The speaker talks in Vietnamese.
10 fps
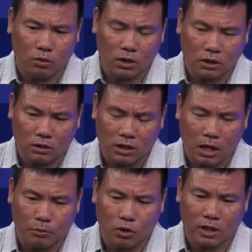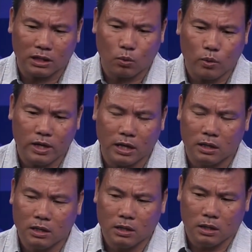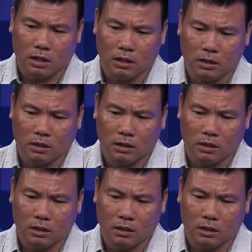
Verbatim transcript: Việt ngữ Đài Á Châu Tự Do. Blogger